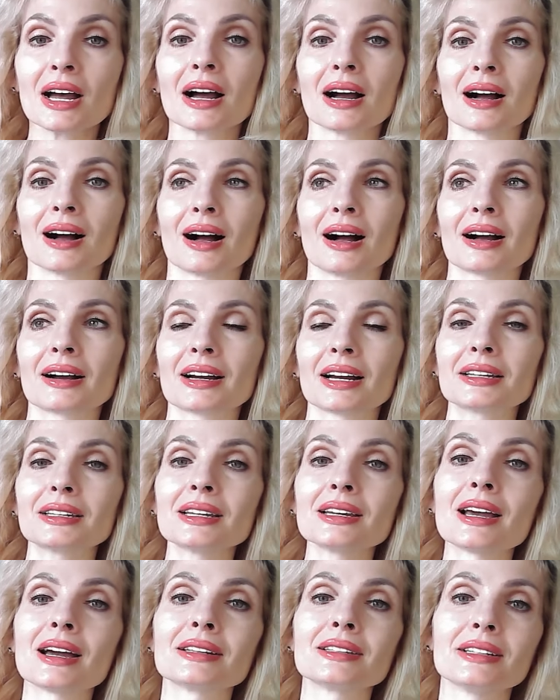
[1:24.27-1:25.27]
А
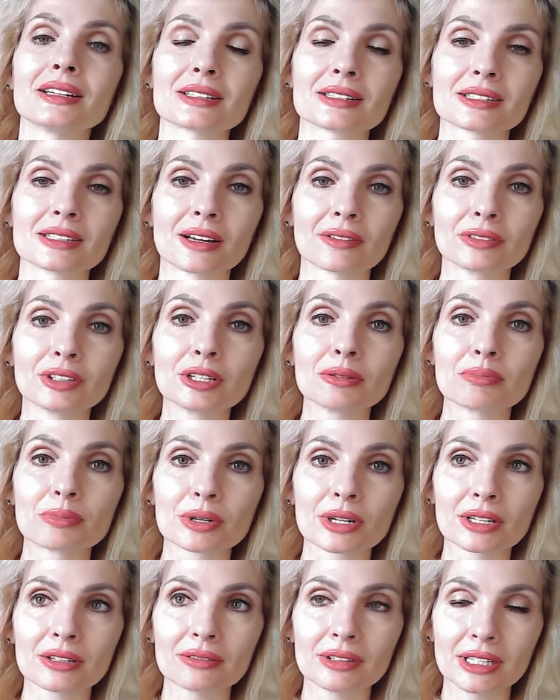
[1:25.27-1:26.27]
какие они основные
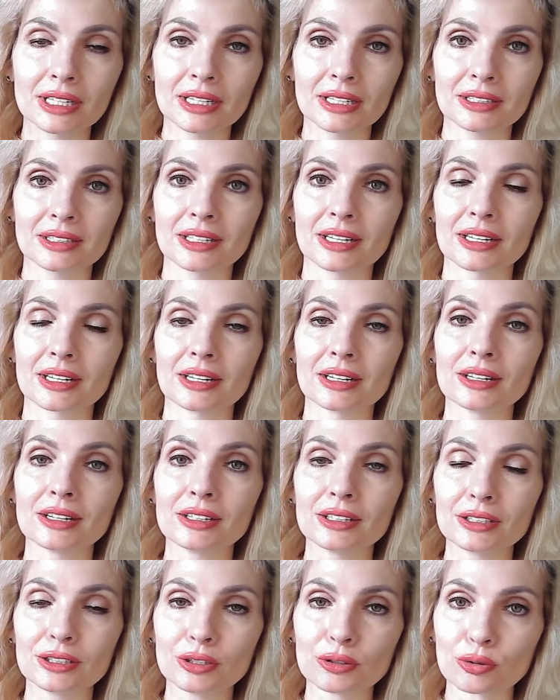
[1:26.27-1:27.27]
проявления
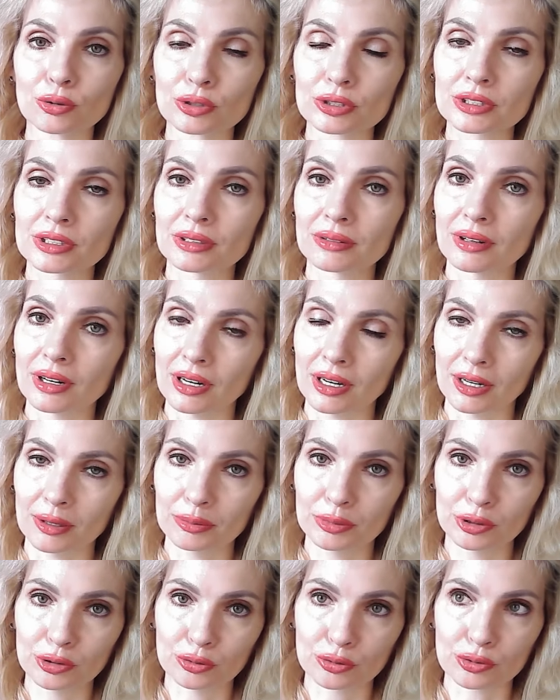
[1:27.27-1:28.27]
религиозного
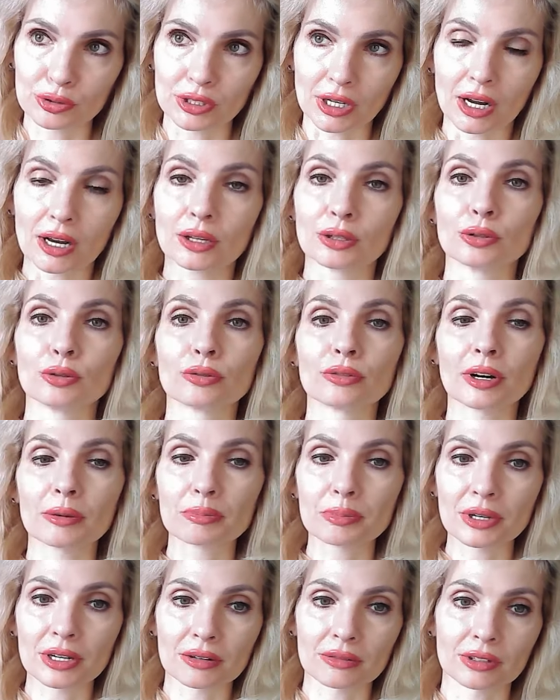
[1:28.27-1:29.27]
абьюза? Ну,
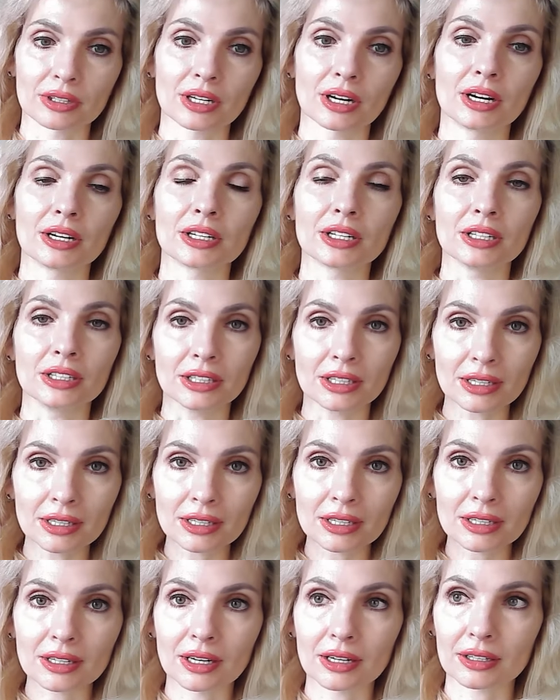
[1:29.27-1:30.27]
во-первых,
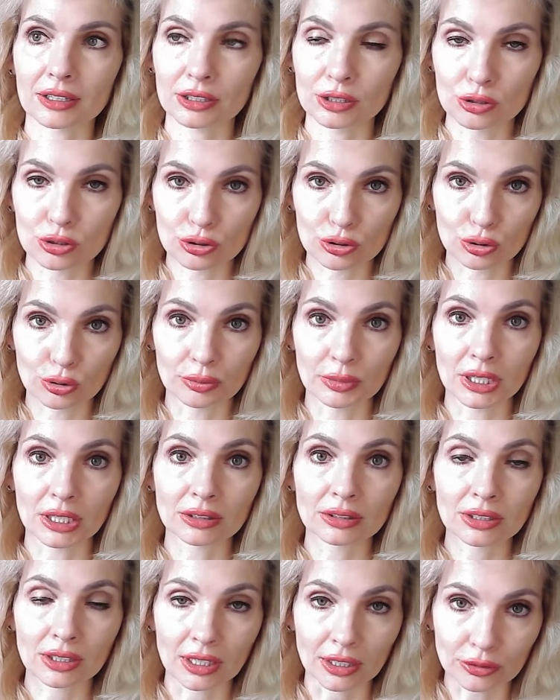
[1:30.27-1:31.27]
религия как
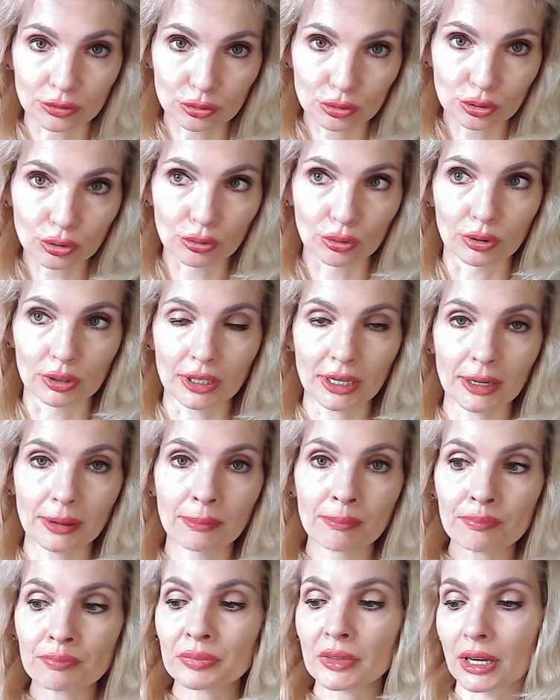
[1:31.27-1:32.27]
инструмент
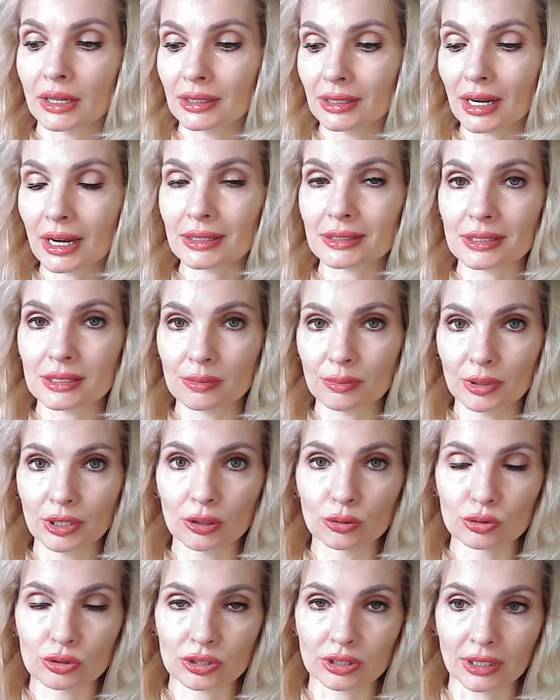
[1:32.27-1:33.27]
контроля. Я тебе
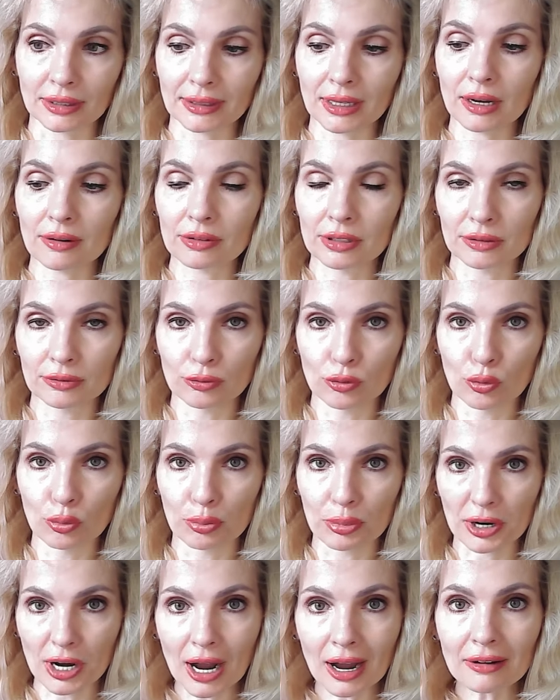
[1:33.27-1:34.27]
устанавливаю
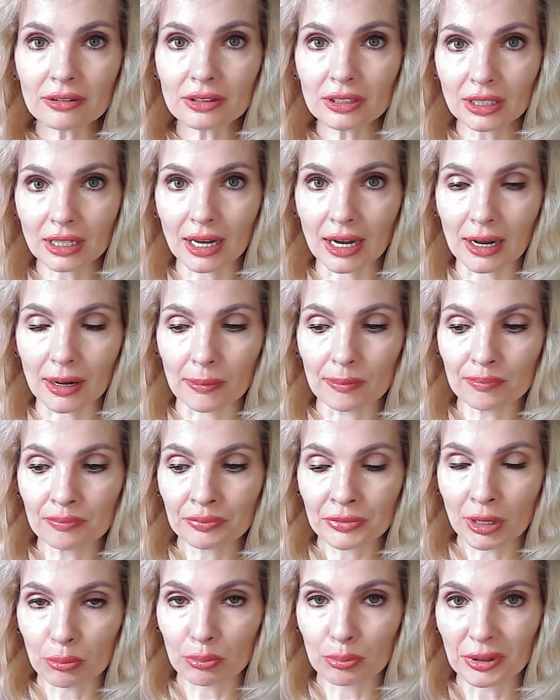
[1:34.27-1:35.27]
правила,
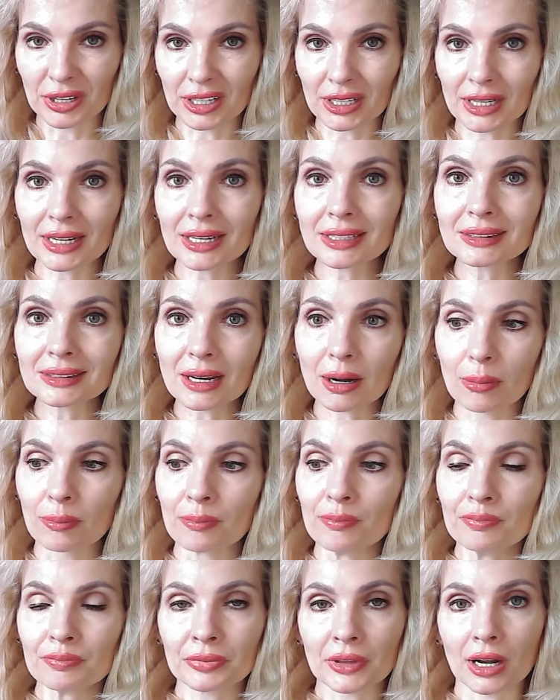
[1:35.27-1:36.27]
при
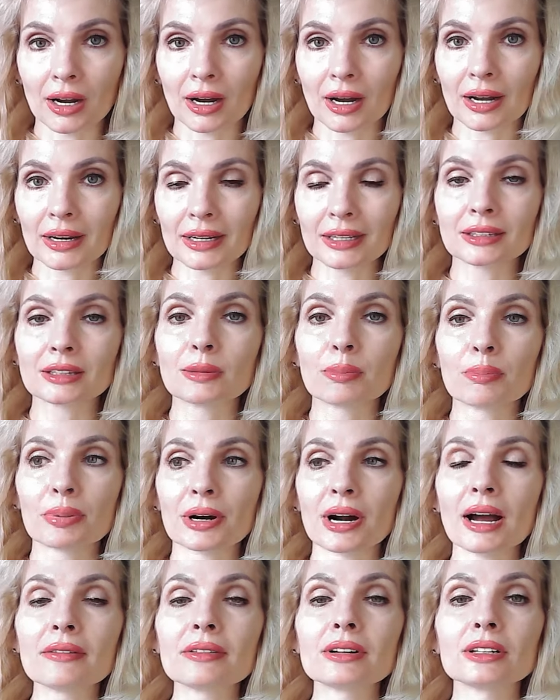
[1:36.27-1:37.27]
этом а, это
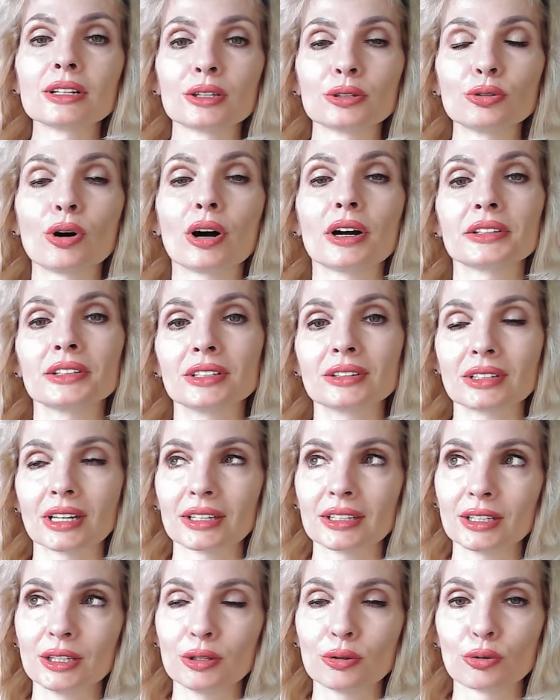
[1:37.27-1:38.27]
правило, но они
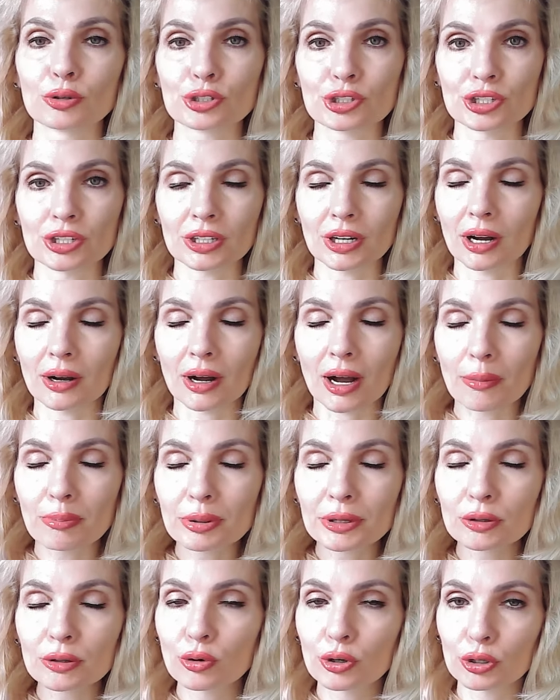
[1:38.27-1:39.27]
такие очень, а,
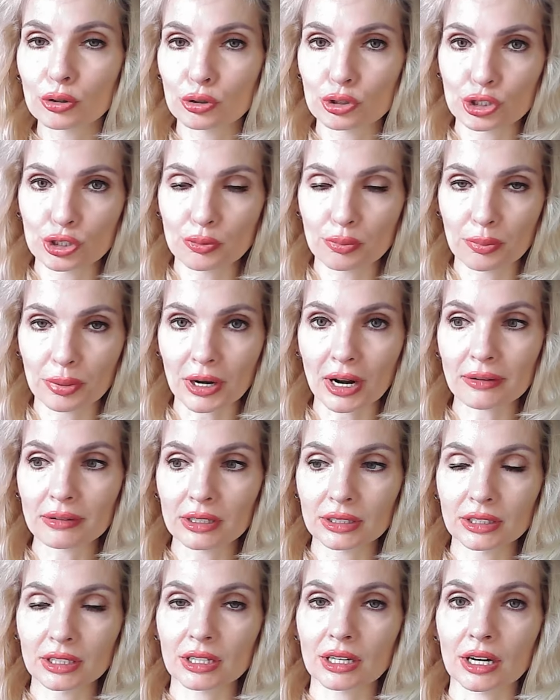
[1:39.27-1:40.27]
априори очень
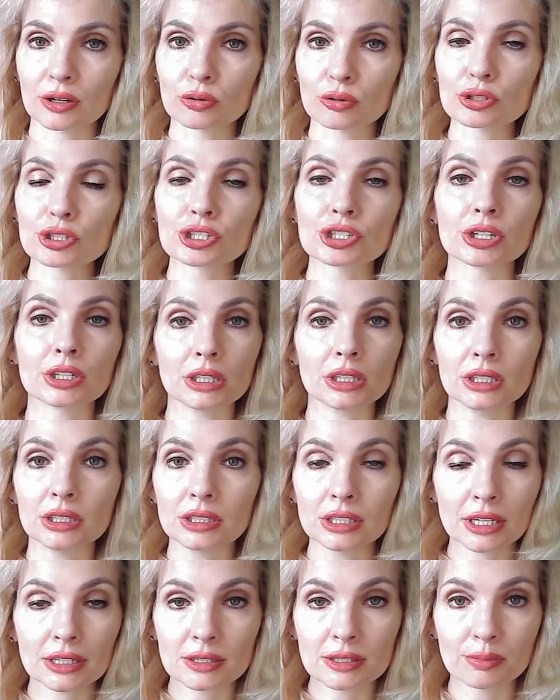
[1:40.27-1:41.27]
правильные, хорошие и
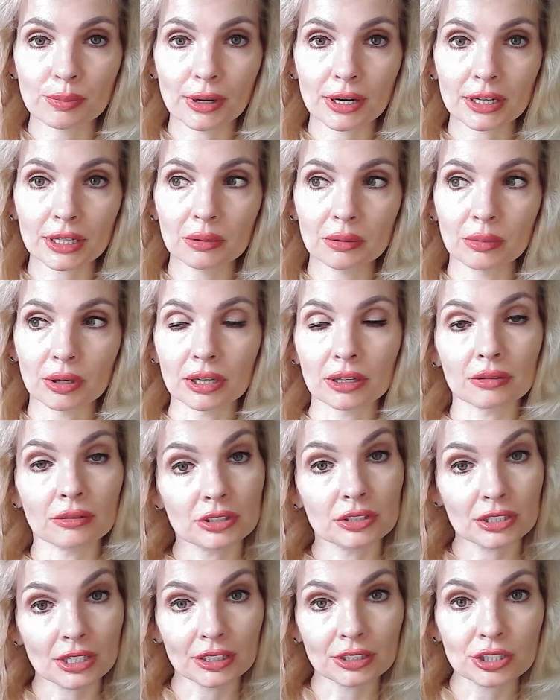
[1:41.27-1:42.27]
неоспоримые,
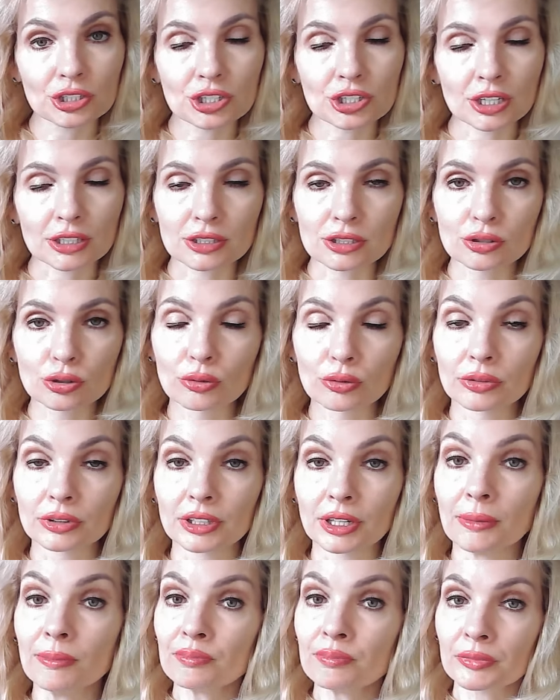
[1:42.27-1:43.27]
ведь они же
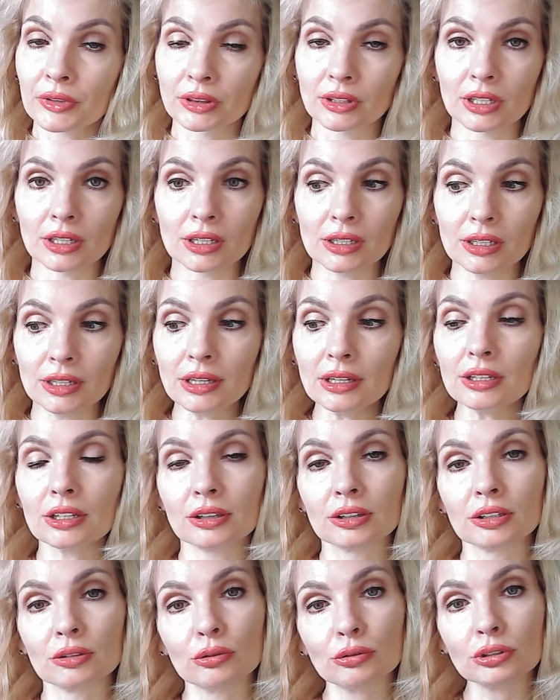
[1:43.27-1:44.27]
основаны на религии.
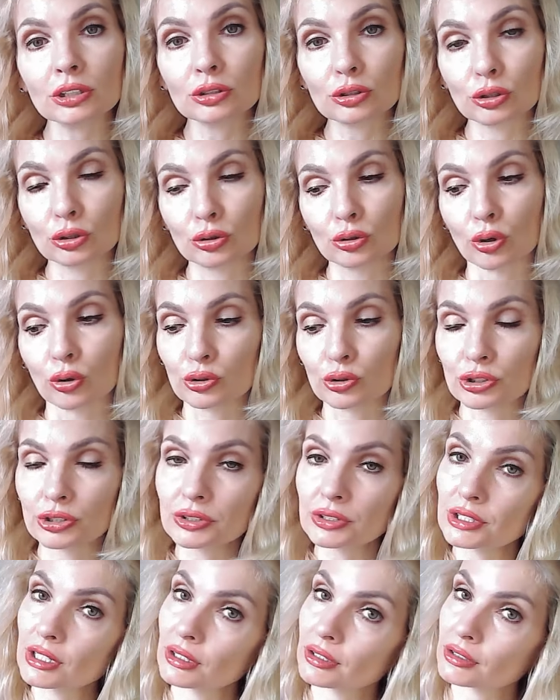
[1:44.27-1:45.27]
Ты вот это должен
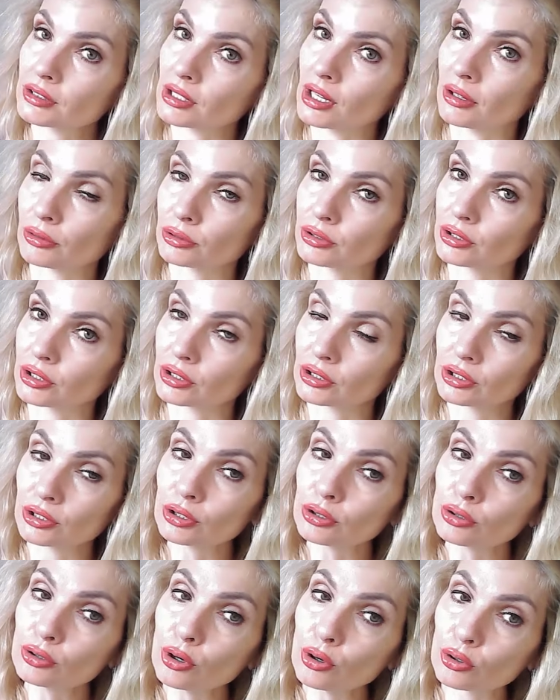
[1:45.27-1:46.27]
делать, а вот это
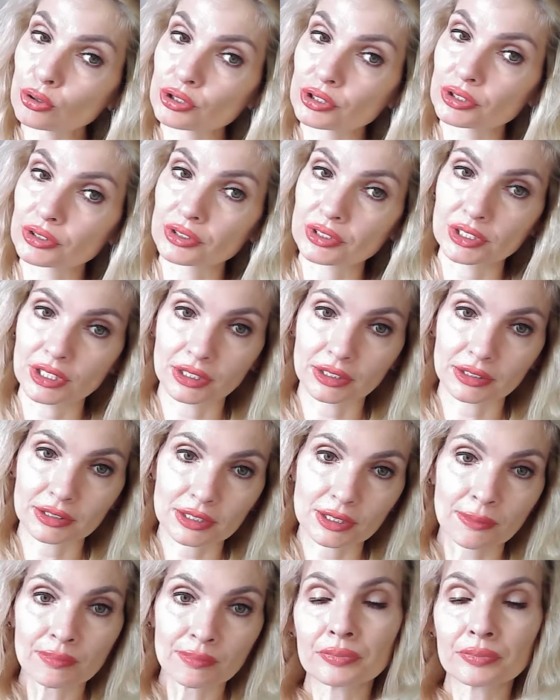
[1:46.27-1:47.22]
не должен делать.